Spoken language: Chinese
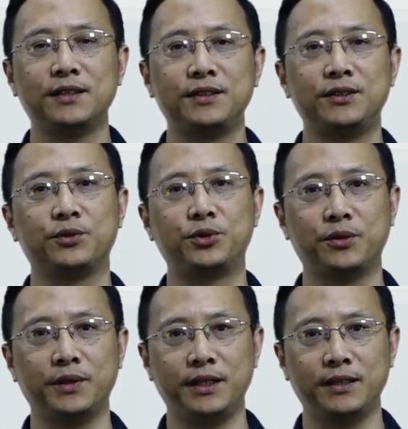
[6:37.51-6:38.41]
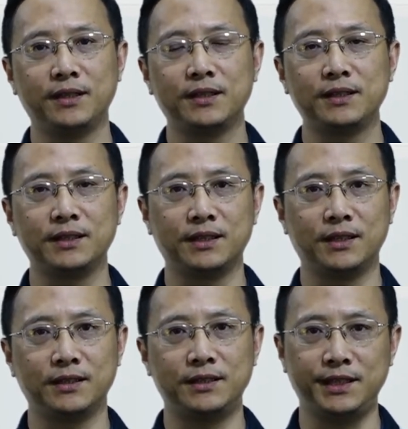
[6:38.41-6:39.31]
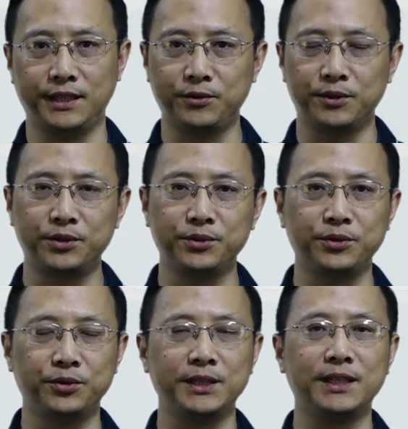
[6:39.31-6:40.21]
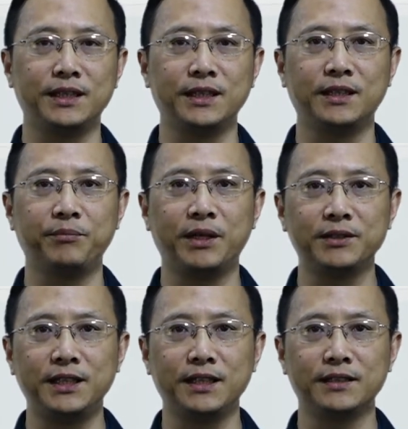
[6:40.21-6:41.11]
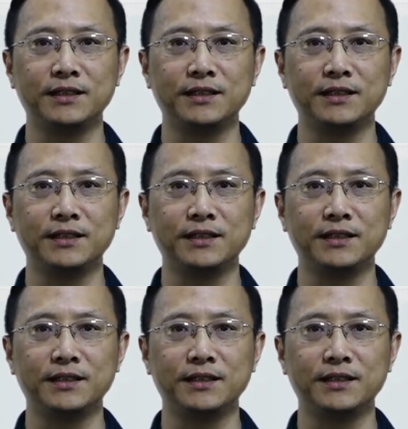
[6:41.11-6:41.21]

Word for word: 就作为这个结果数据对象的一个标签，